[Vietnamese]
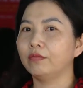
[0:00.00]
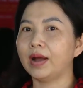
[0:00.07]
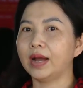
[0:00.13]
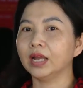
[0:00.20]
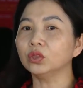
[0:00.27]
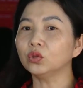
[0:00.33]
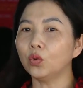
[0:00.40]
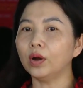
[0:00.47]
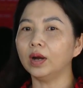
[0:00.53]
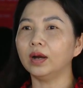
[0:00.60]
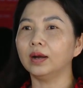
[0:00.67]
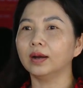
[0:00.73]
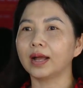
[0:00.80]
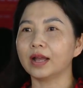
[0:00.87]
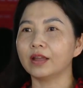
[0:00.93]
và cái tour
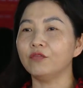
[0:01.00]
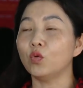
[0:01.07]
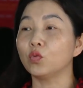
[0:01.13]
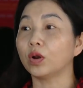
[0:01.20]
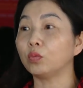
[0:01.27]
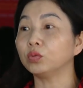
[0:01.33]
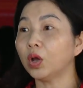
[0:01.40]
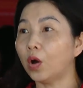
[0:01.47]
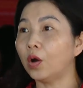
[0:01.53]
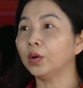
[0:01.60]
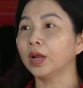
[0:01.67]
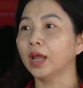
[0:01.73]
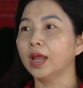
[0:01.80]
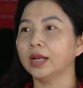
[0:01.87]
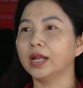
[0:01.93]
ở các cái vùng nông
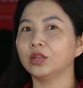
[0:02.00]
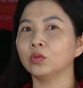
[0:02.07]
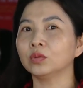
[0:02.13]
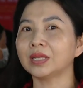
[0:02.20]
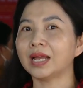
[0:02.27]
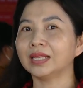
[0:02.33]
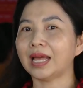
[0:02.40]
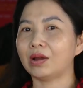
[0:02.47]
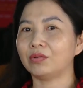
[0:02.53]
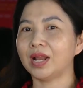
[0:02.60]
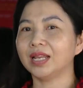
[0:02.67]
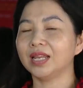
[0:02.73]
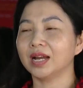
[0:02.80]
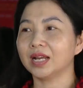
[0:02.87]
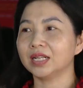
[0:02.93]
thôn để chúng ta tạo
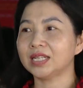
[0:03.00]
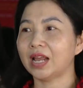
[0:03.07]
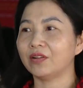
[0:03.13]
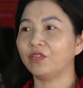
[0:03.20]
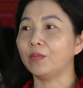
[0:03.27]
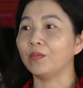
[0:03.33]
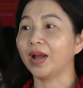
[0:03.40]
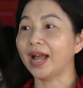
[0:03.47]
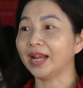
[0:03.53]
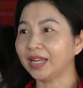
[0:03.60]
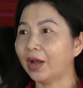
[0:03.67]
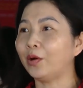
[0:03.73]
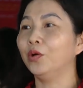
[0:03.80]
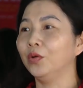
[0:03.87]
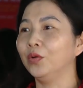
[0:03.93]
ra những cái sản phẩm
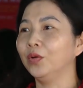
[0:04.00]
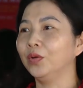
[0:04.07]
khác nhau.